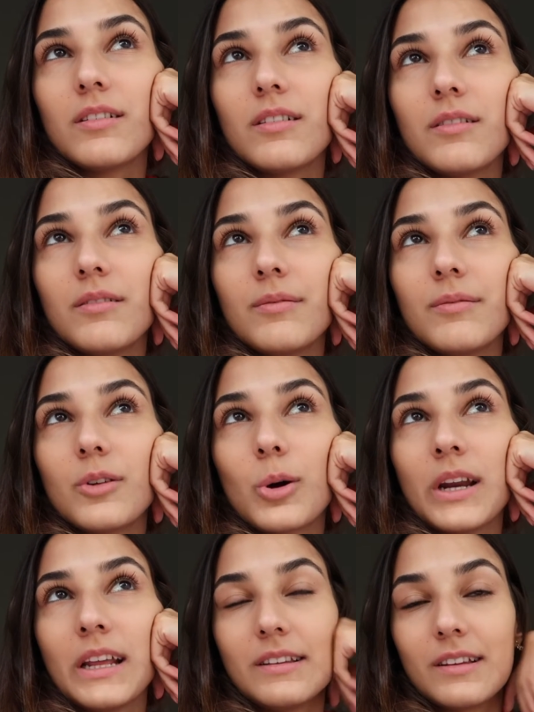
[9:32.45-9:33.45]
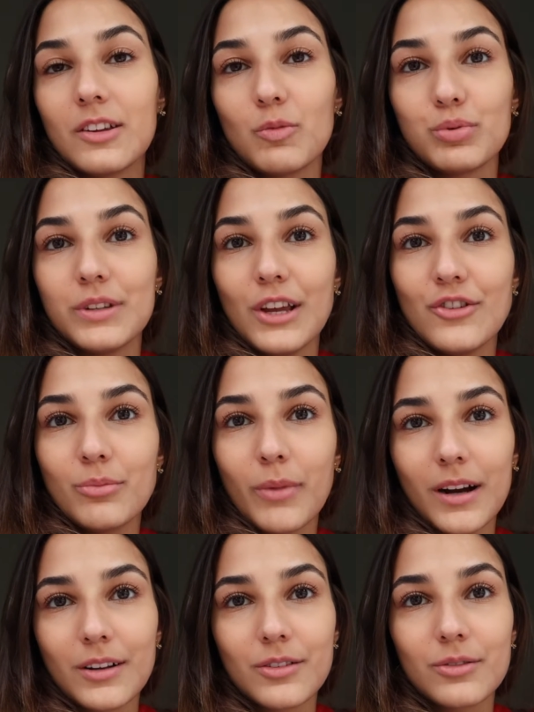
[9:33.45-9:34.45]
Em quarentena, tipo, desde
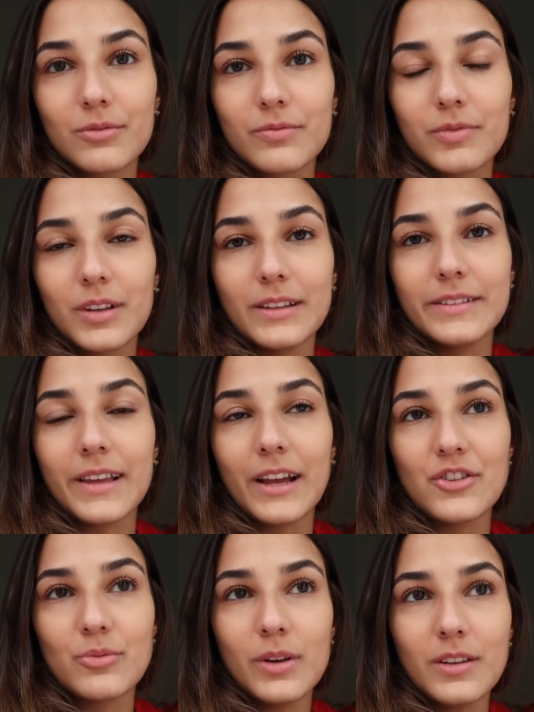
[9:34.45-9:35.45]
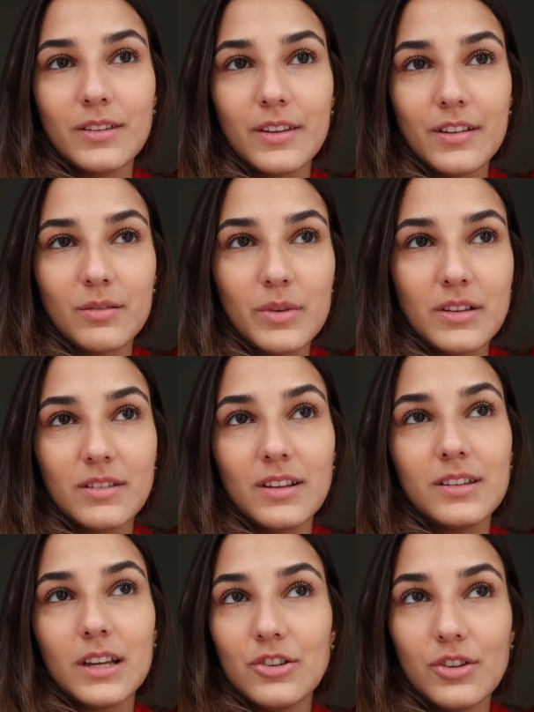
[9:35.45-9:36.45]
março. Fiquei sete meses, seis meses,
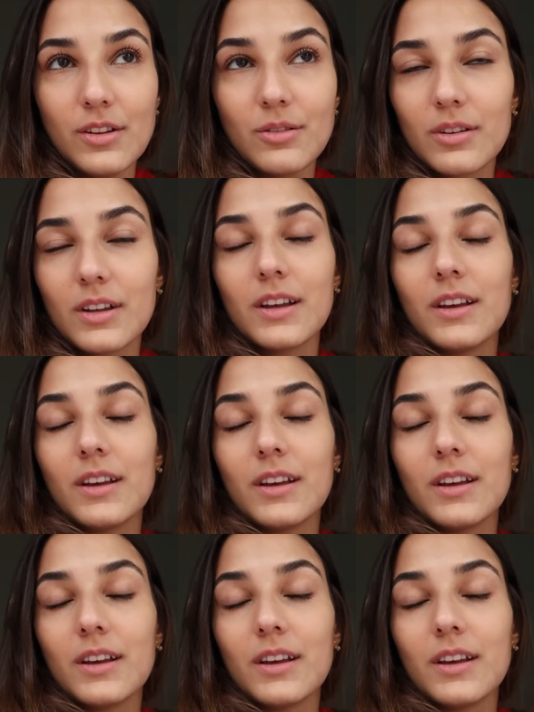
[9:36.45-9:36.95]
nem sei direito.